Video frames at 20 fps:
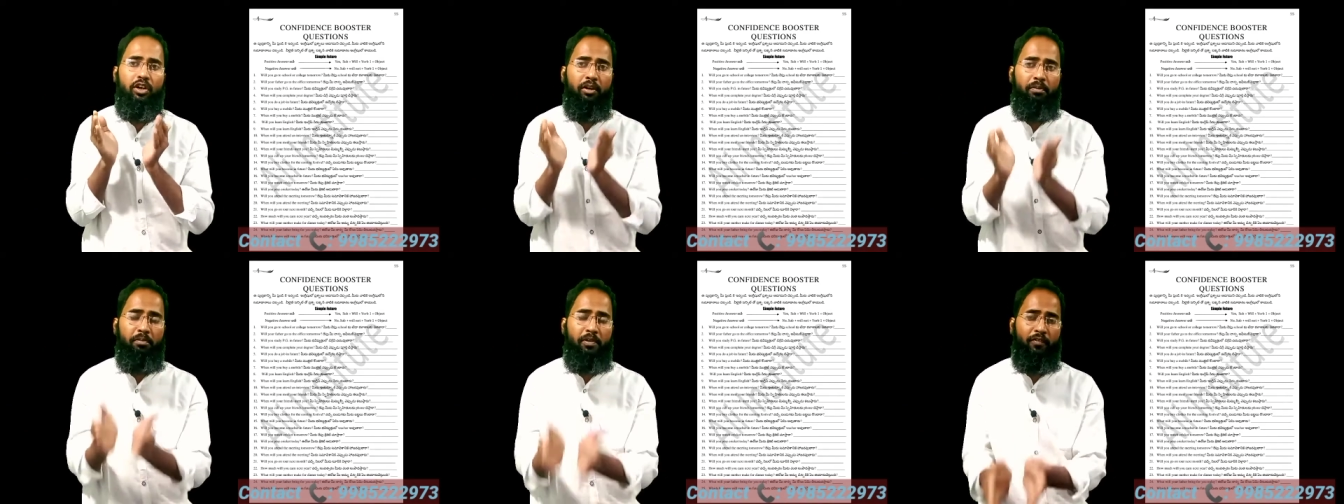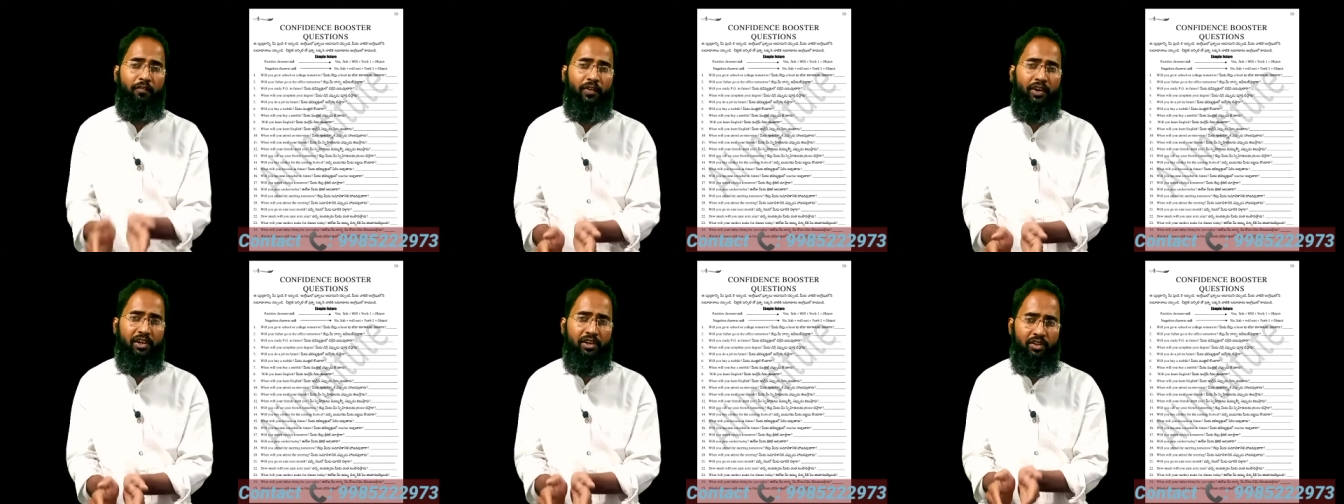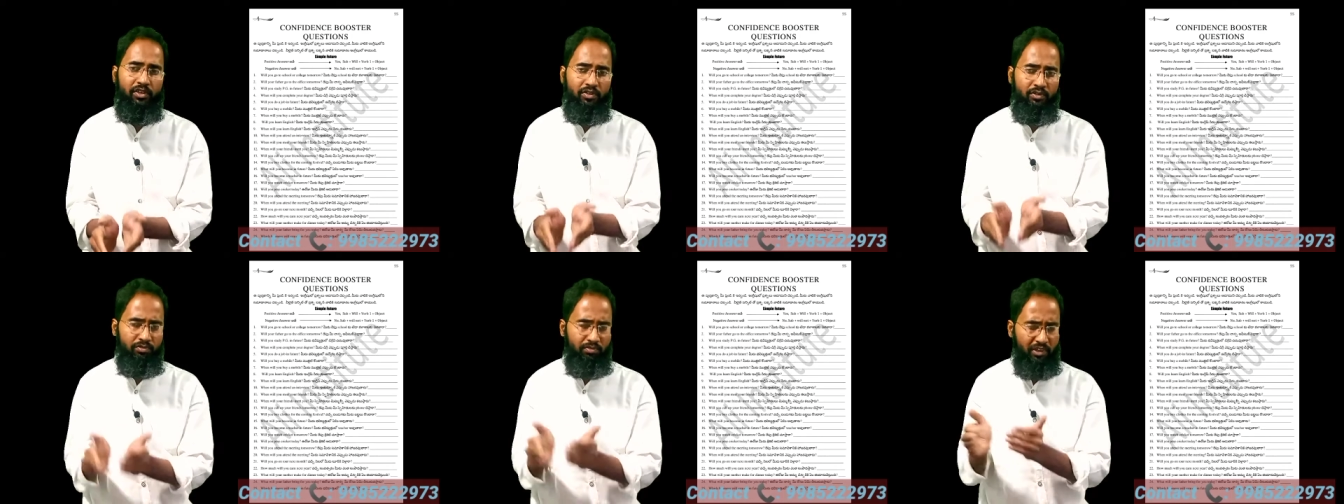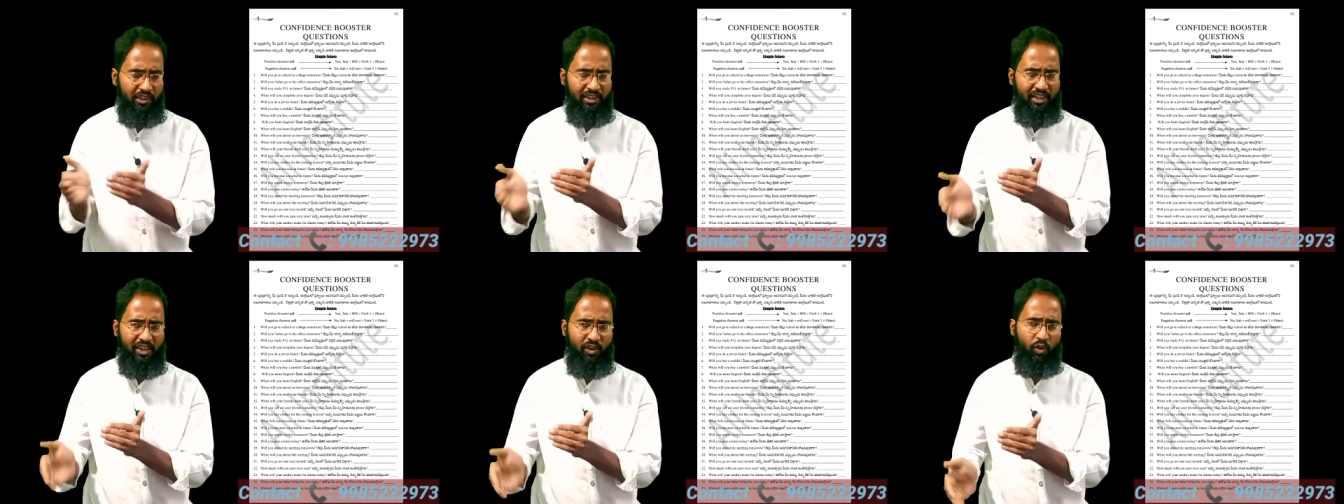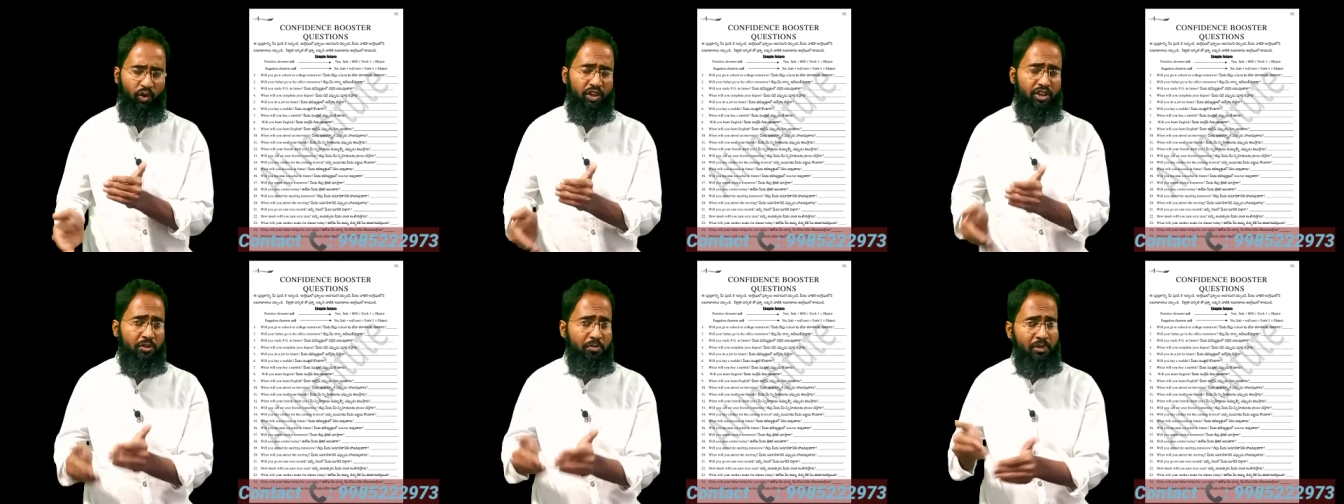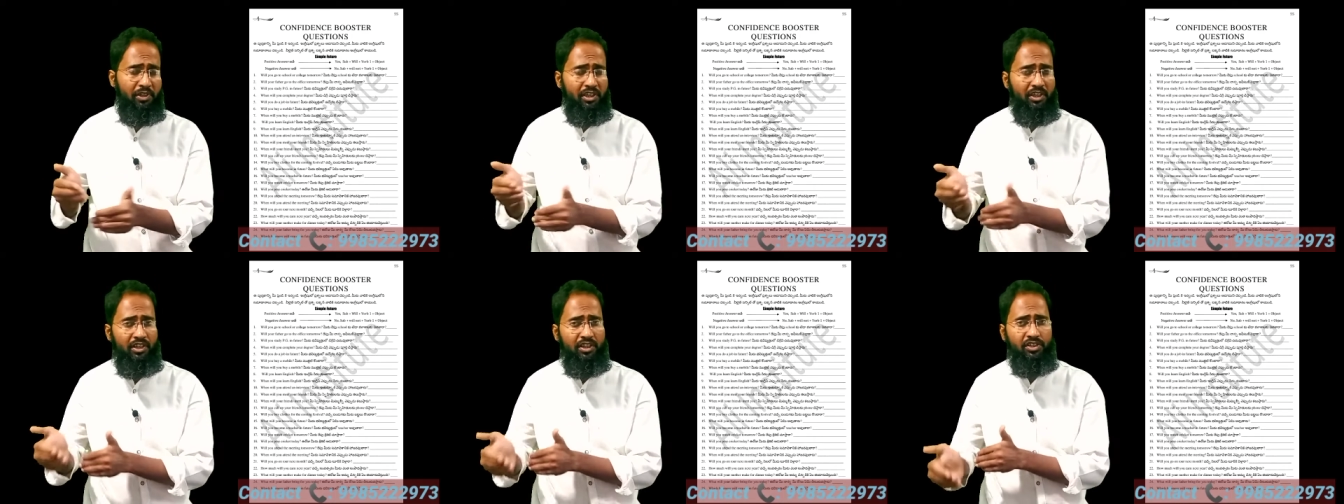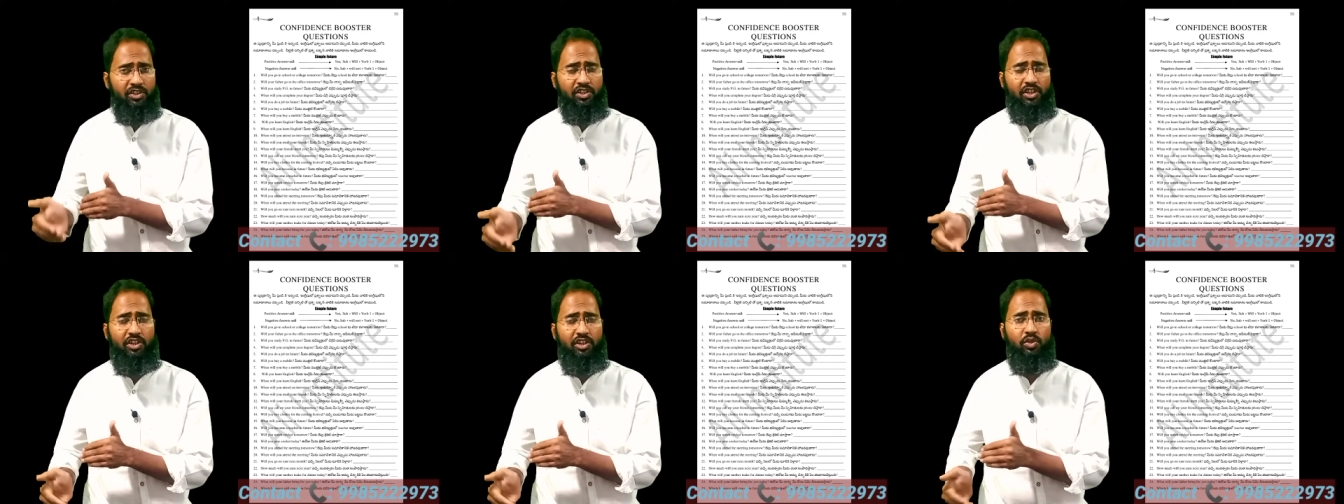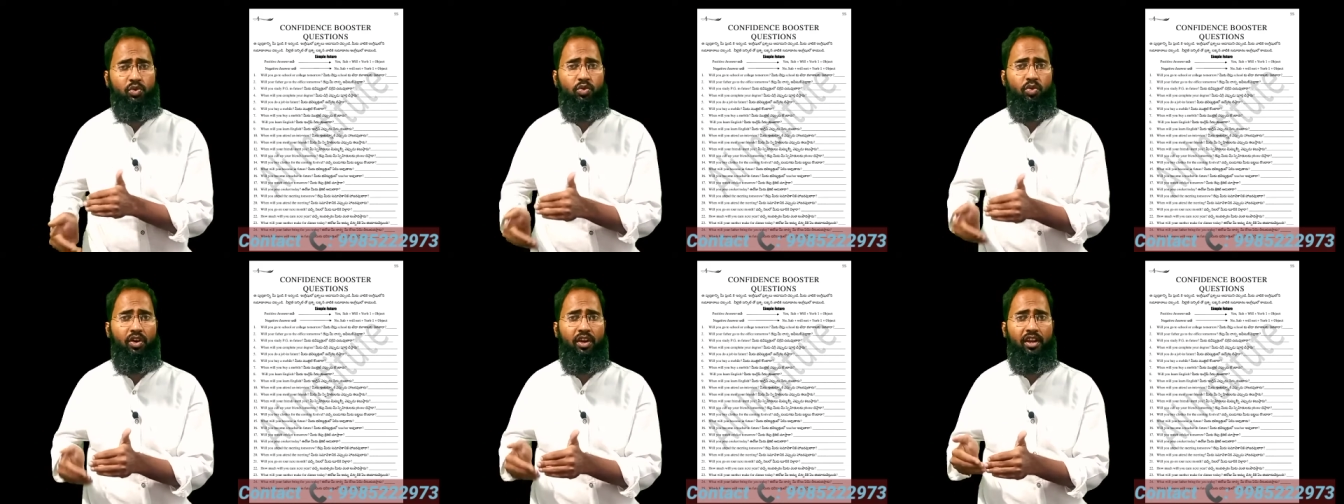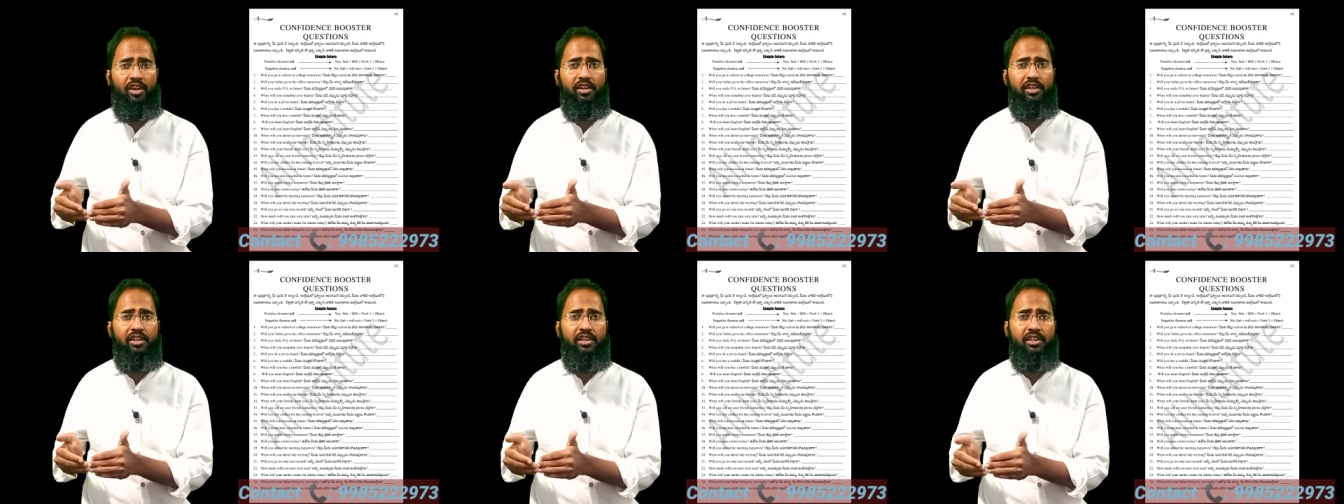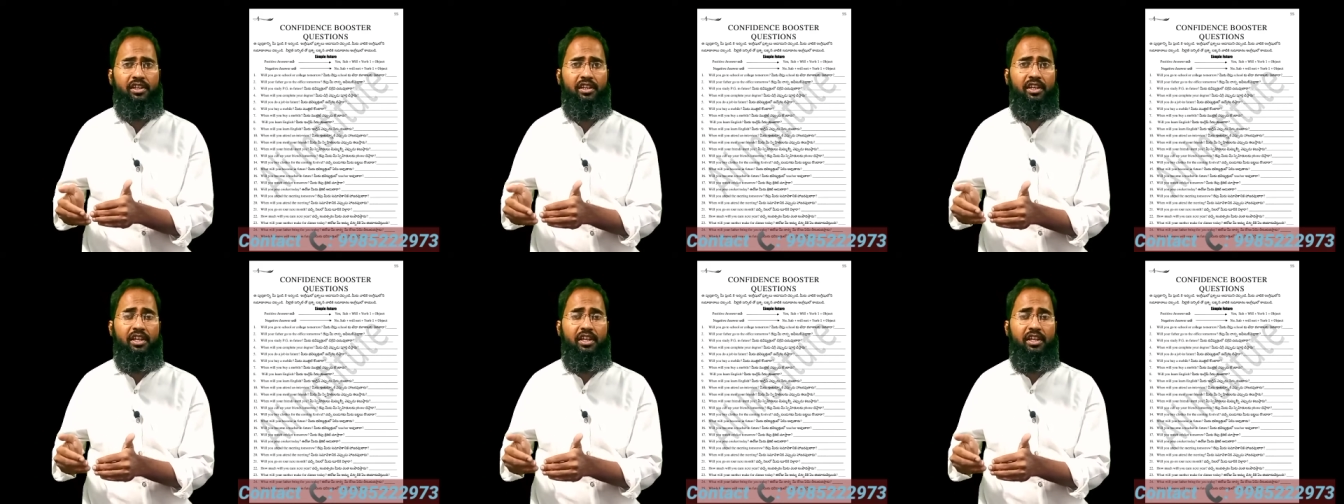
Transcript: మీ ఫ్రెండ్ లేదా ఎవరైతే మీకు ఇంగ్లీష్ నేర్చుకోవడానికి